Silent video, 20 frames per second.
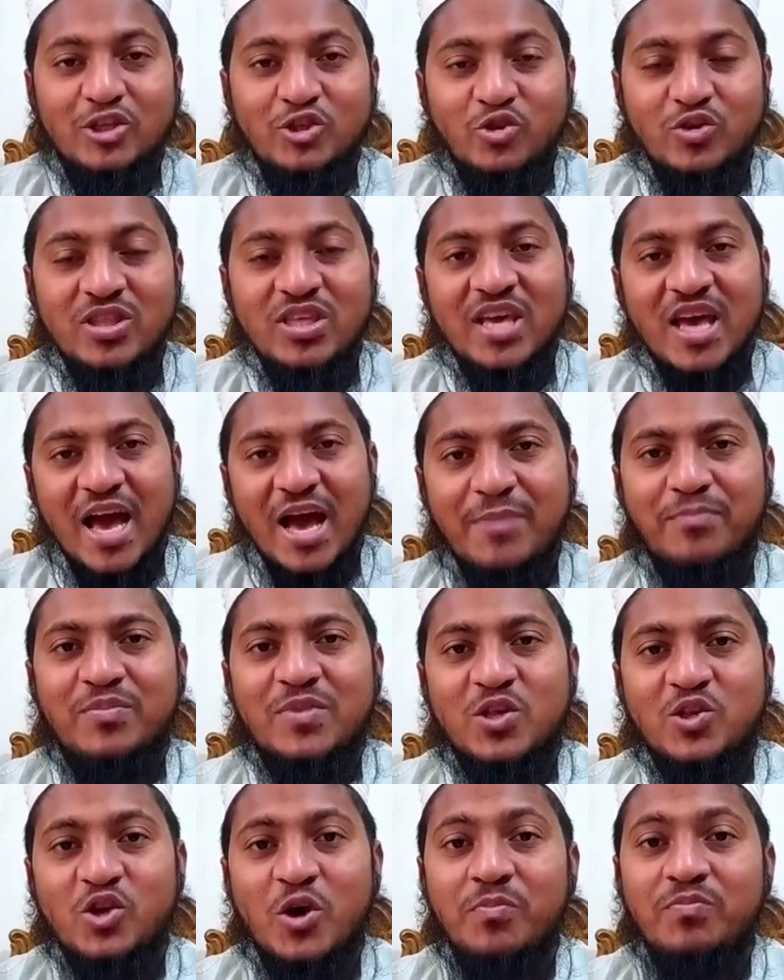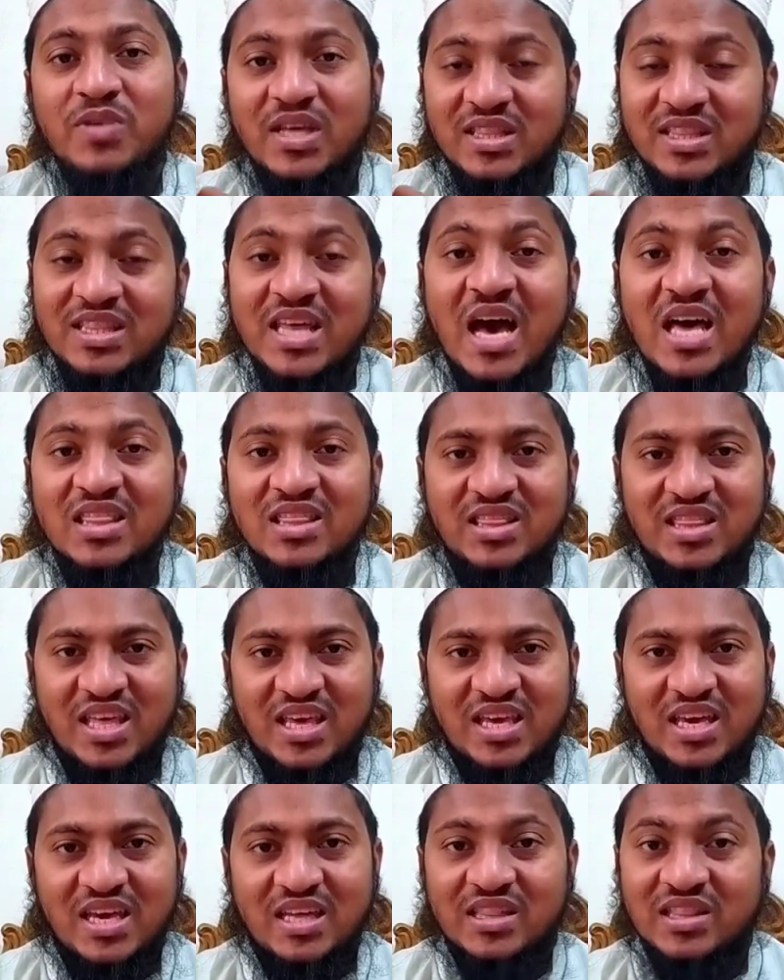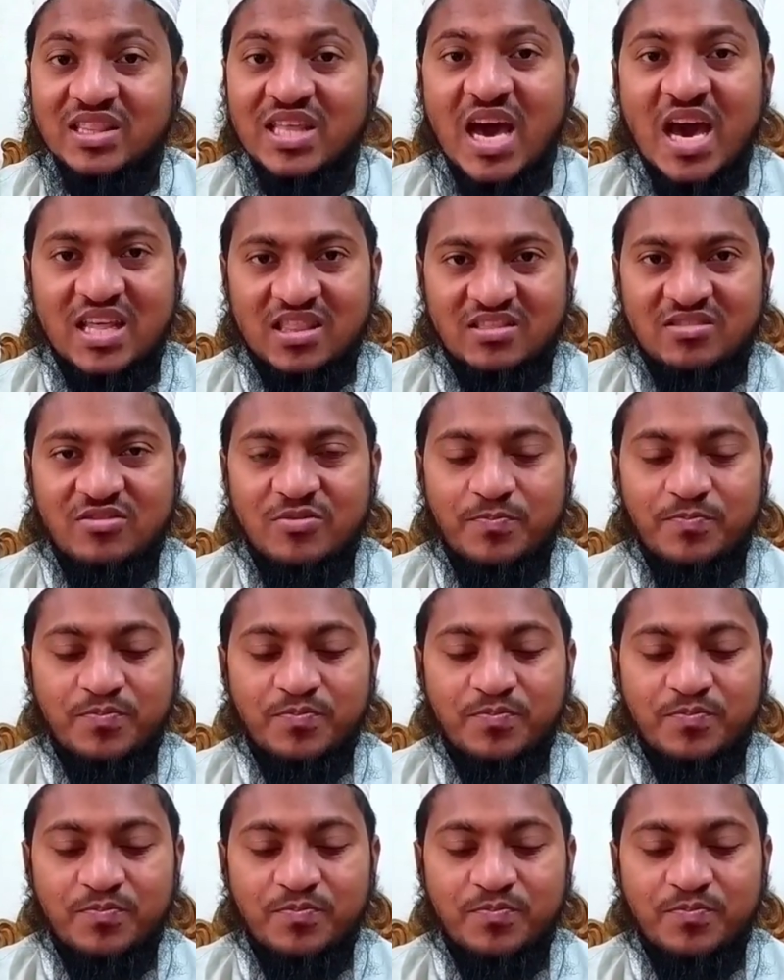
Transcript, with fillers: যদি আপনি স্বপ্নে দাঁত দেখেন দাঁত